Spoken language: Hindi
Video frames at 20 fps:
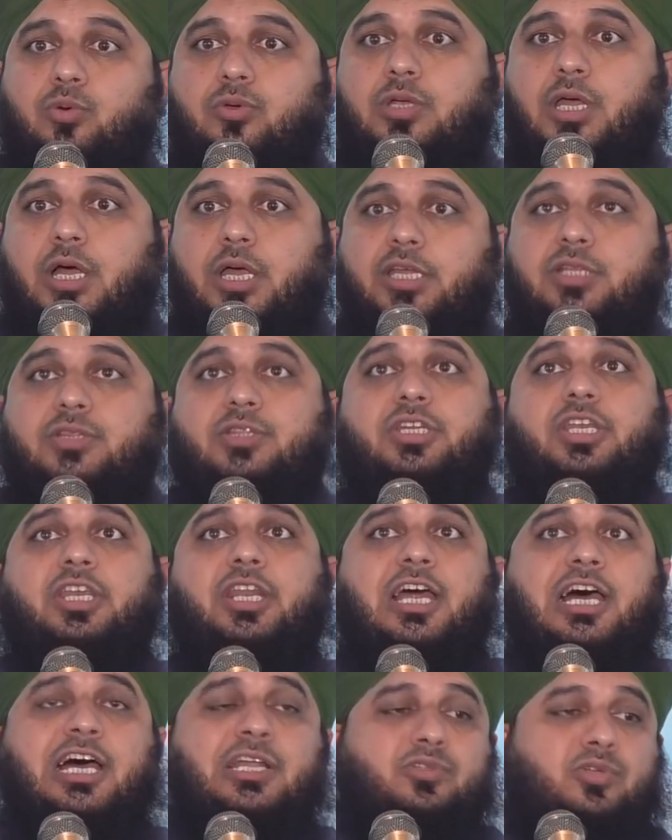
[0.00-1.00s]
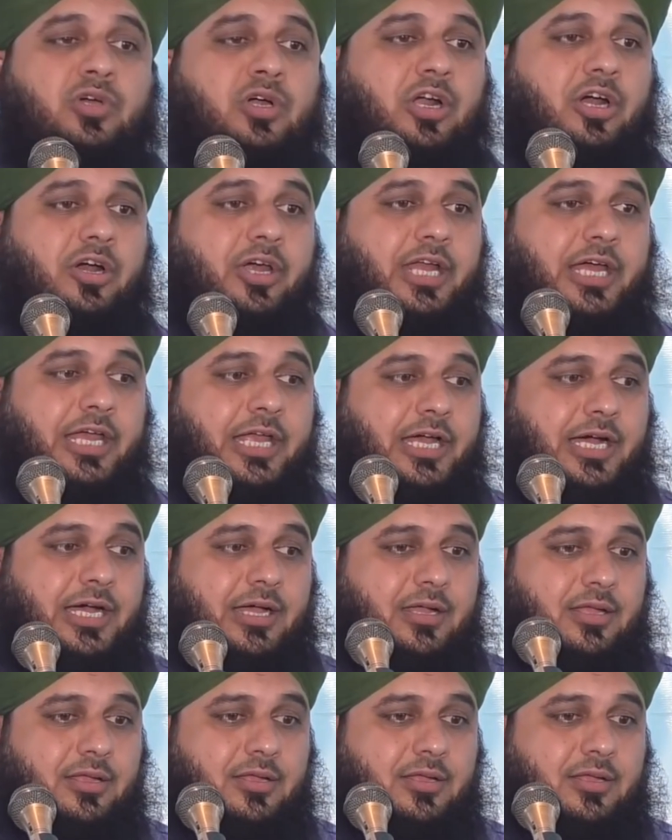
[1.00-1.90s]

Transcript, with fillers: के उठा इतनी रात को कौन आया